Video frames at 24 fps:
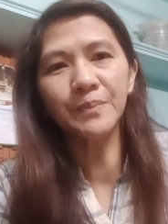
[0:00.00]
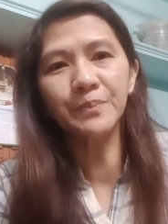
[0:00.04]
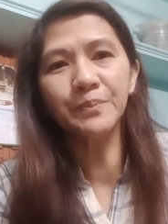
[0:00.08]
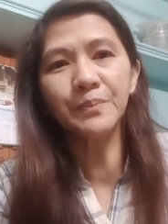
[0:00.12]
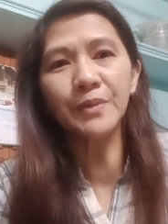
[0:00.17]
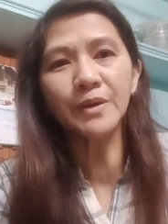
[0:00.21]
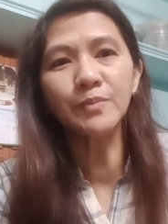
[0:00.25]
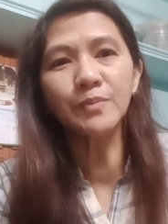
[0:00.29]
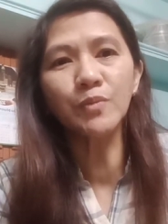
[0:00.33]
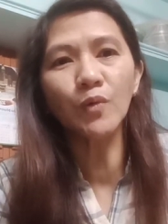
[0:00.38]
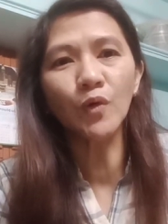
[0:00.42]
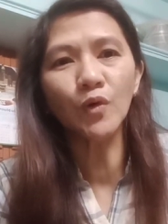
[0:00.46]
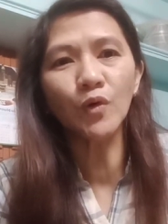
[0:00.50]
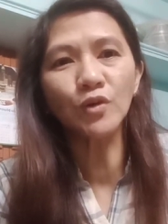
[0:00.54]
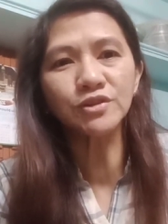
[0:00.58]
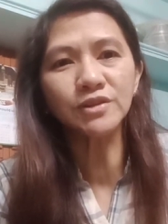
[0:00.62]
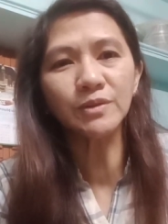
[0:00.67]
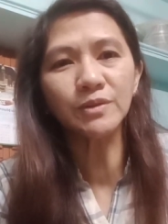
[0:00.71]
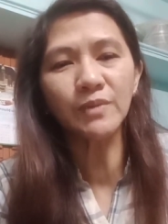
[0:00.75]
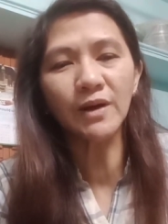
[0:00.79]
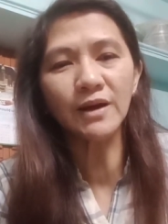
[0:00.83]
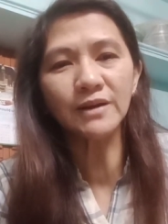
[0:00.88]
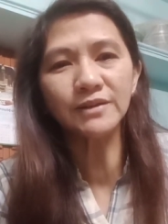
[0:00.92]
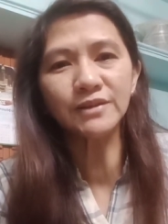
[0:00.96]
Facebook ko
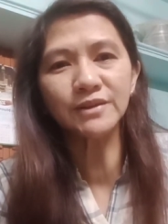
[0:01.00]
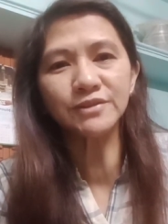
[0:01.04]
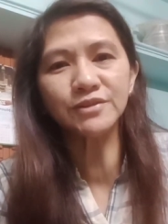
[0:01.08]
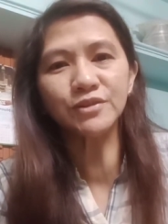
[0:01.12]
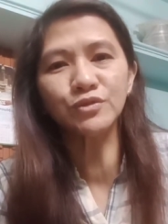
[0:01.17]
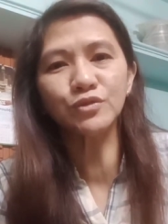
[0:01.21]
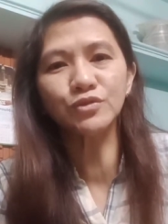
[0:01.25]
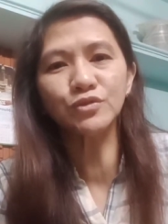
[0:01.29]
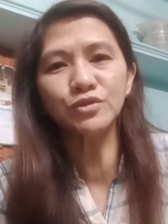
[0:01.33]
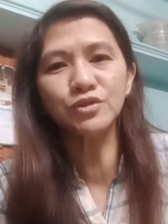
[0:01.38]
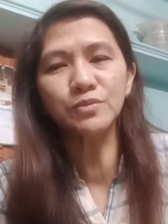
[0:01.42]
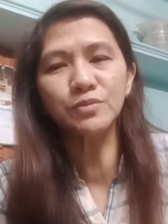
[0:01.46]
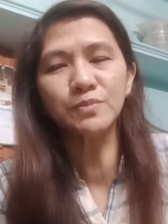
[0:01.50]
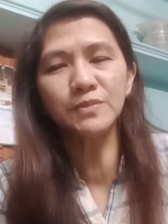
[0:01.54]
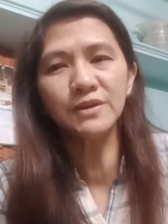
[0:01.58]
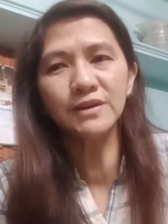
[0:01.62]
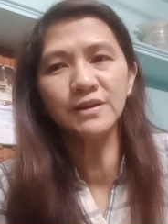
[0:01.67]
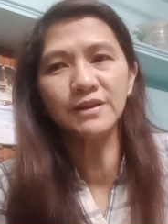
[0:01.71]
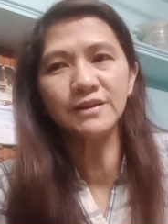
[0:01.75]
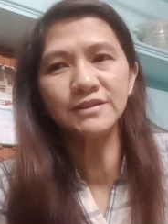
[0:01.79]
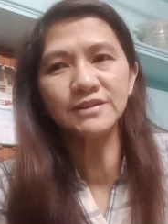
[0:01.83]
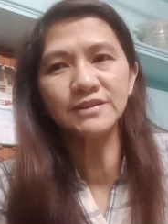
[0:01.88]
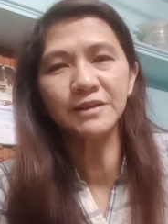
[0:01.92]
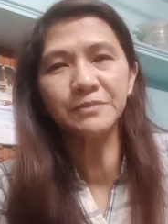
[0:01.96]
sa Martes Cruz
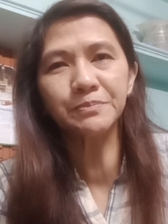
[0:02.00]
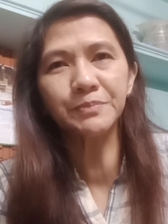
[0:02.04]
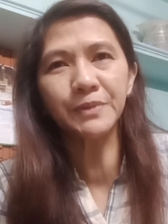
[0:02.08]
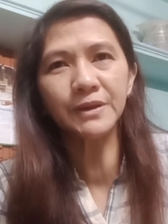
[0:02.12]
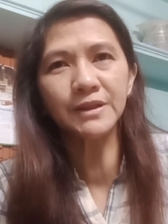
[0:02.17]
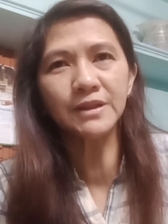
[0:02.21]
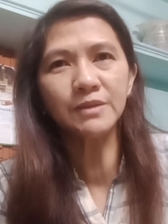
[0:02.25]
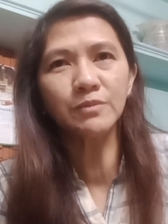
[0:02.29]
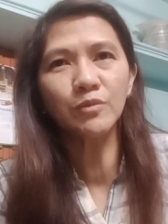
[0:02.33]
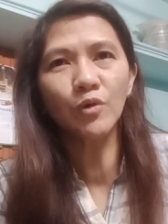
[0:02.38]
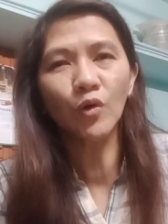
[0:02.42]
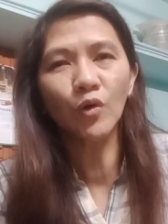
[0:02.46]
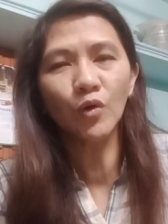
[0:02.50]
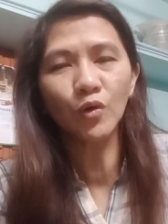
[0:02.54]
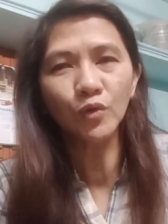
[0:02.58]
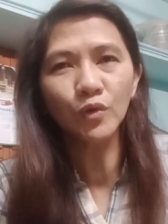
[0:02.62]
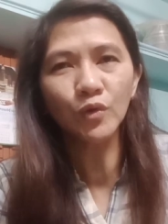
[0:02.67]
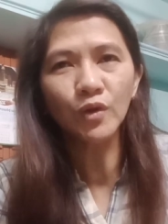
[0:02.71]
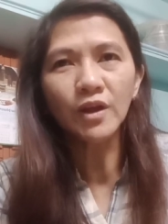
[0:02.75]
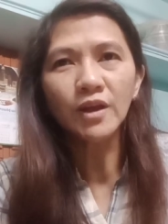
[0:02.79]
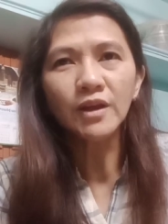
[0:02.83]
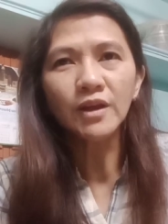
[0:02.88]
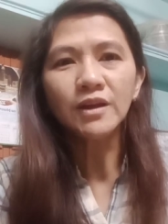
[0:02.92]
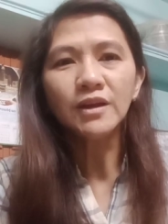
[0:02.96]
Dominguez at pwede mo akong
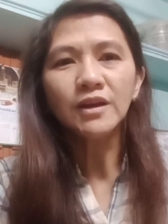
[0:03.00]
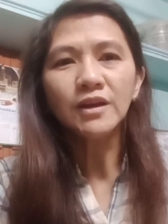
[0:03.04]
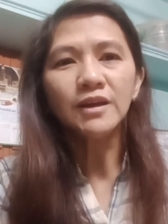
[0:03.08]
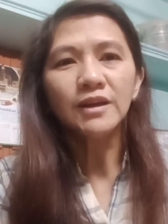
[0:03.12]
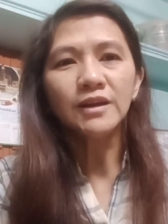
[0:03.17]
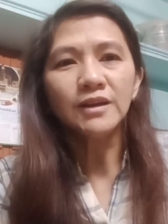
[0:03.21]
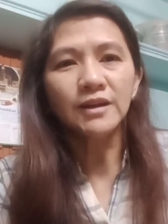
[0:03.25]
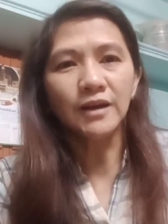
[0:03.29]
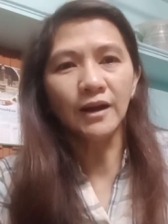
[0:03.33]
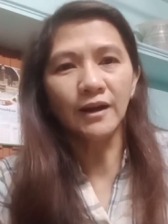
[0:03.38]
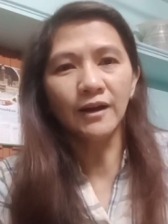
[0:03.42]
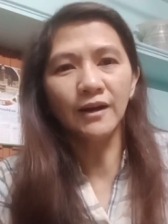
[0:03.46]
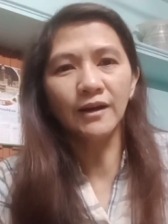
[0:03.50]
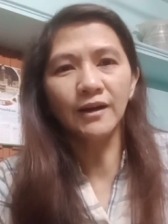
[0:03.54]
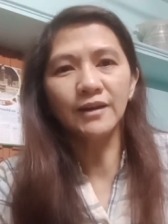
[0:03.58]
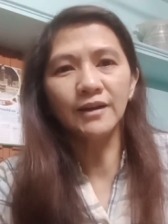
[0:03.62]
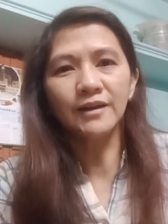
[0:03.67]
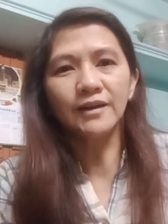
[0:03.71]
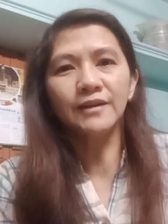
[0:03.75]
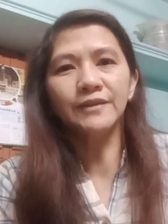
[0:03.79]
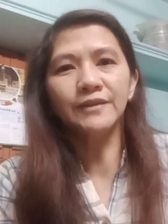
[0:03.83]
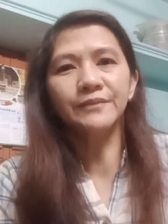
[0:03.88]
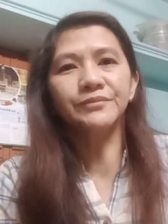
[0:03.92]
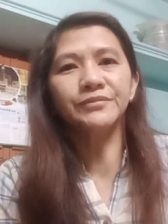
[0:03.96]
uh,
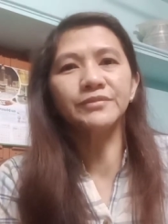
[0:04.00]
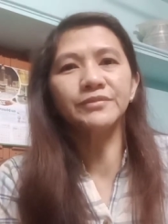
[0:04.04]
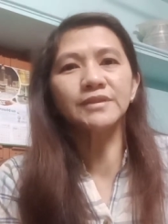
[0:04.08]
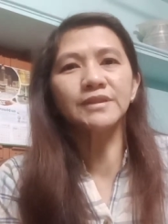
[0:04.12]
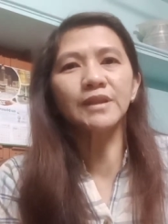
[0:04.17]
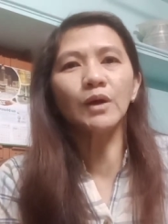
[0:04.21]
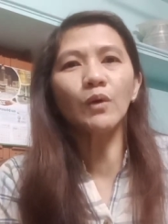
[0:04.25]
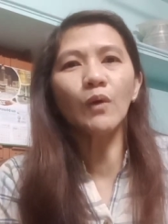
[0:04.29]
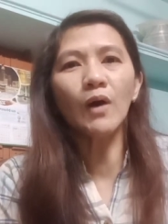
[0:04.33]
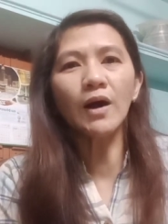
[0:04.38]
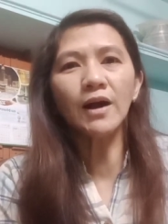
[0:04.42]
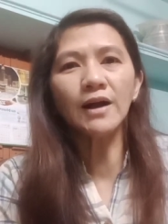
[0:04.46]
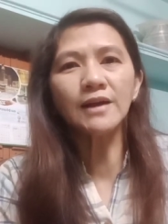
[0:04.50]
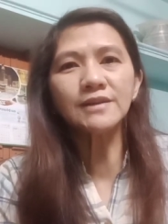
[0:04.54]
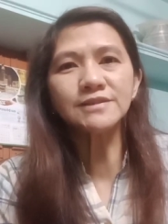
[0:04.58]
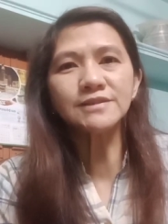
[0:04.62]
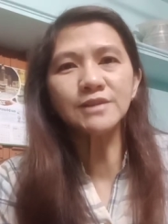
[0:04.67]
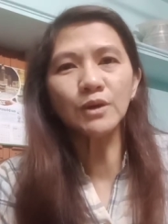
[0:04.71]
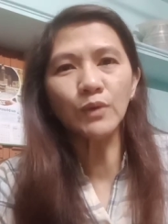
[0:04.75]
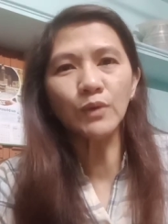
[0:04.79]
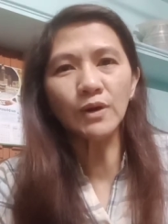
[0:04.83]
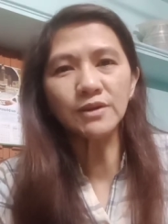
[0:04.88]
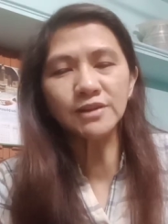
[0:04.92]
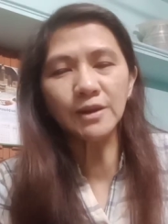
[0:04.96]
tawagan
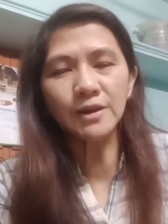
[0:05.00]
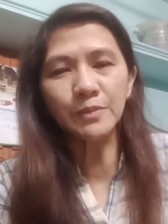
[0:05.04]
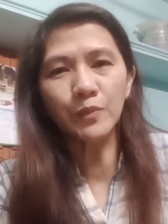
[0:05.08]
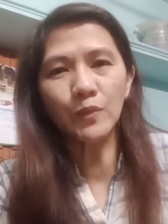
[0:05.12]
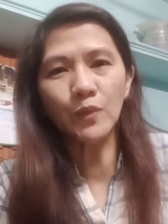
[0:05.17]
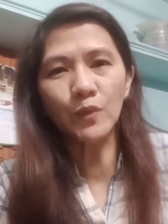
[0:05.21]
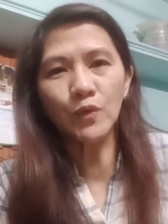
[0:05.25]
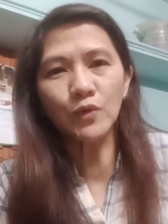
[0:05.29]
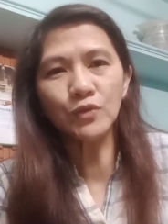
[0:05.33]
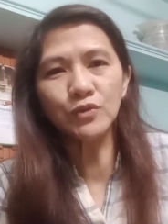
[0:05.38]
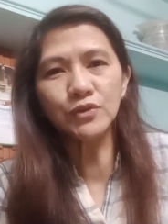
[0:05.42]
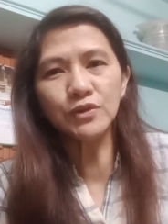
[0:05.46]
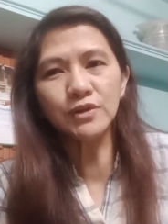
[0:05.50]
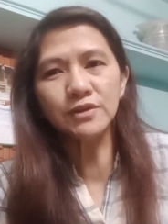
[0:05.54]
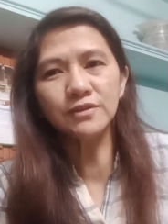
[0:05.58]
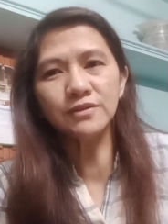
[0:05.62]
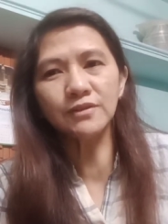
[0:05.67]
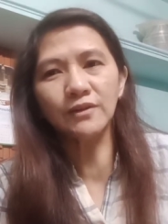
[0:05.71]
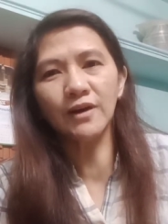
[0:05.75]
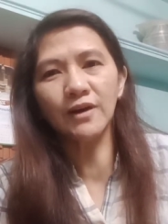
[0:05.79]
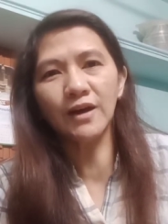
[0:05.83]
sa WhatsApp ko dito.